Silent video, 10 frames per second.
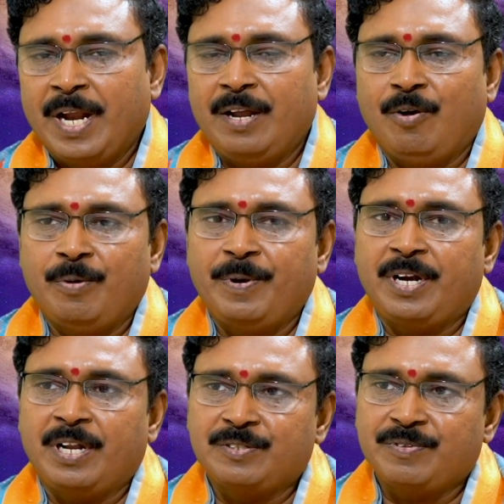అంటే గవర్నమెంట్
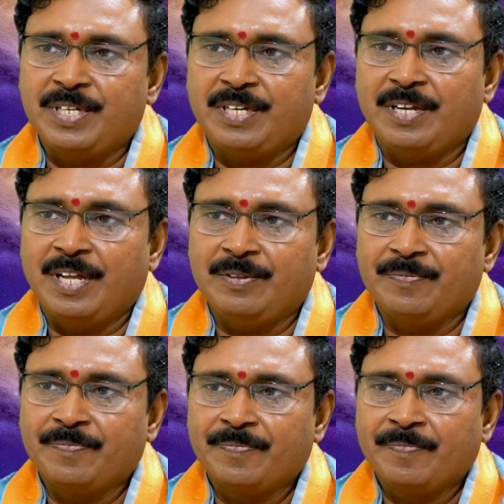ట్రాన్స్ఫర్ చేయటం కాదు
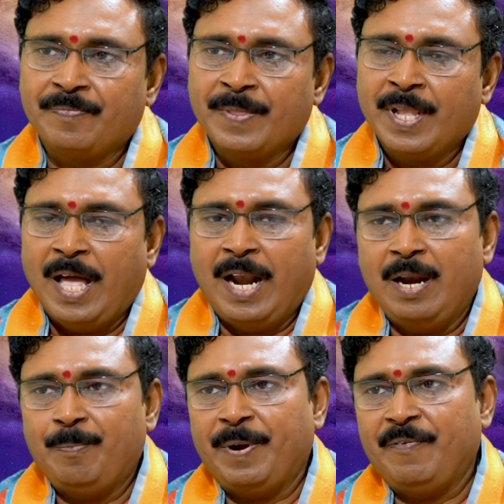
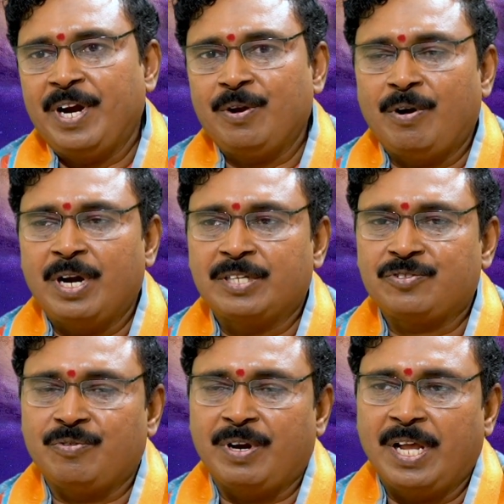అలానే ప్రైవేట్ హోల్డర్స్
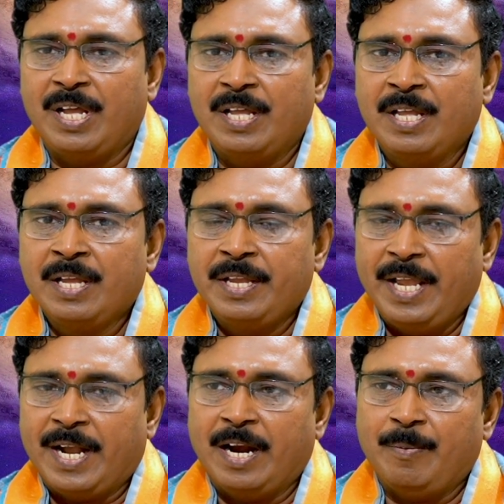కూడా
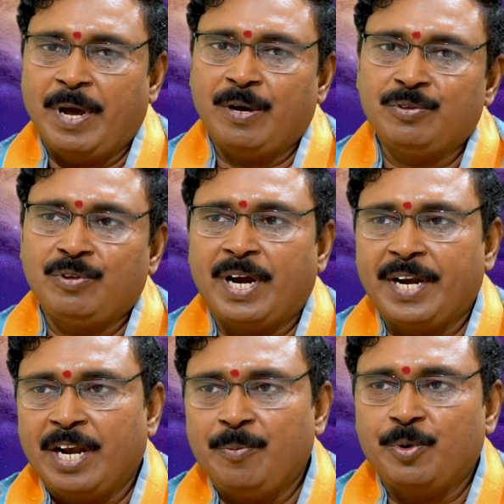ఎక్కడ బాగుందో
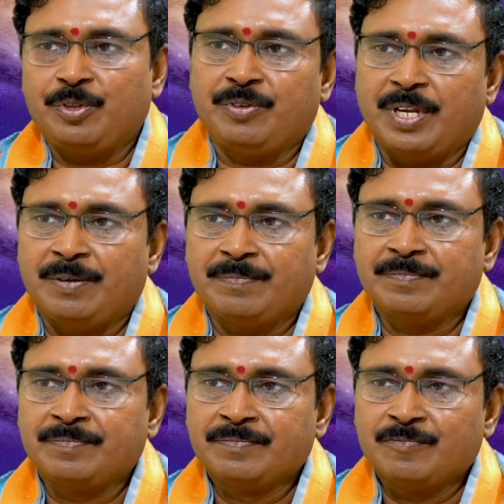అక్కడికి వెళ్ళిపోతుంటారు
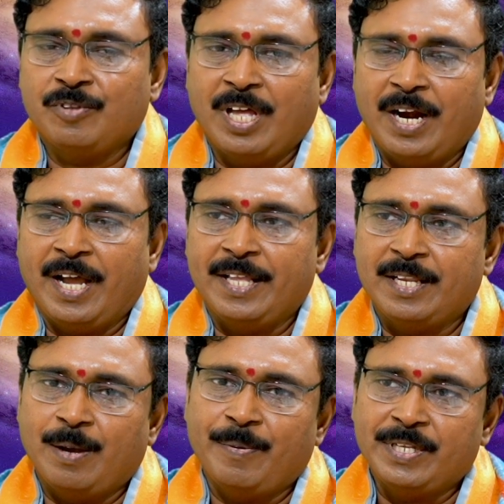ఉదాహరణకు
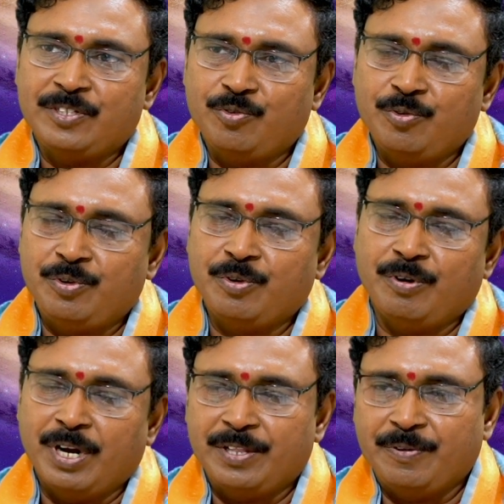హైదరాబాద్ నుంచి
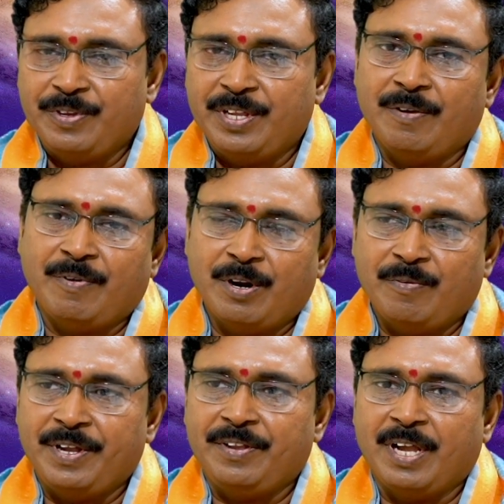గుంటూరు లేకపోతే విజయవాడ
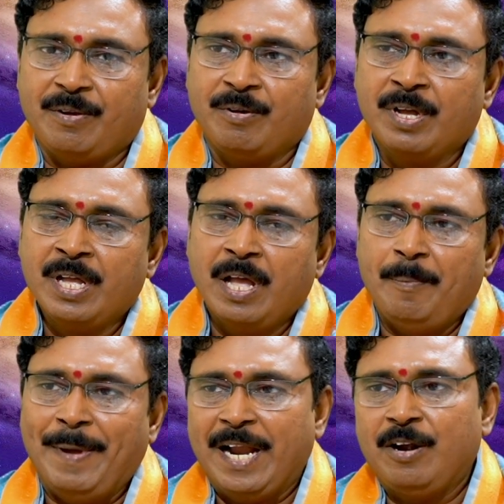వైజాగ్
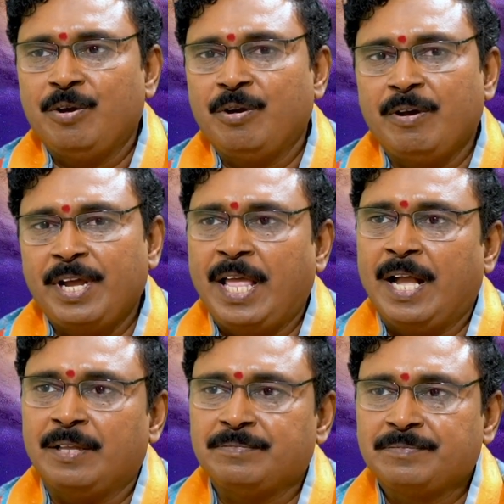బెంగళూరు
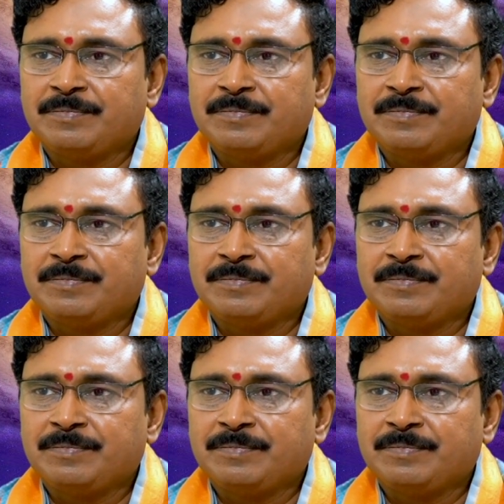ఇలాగా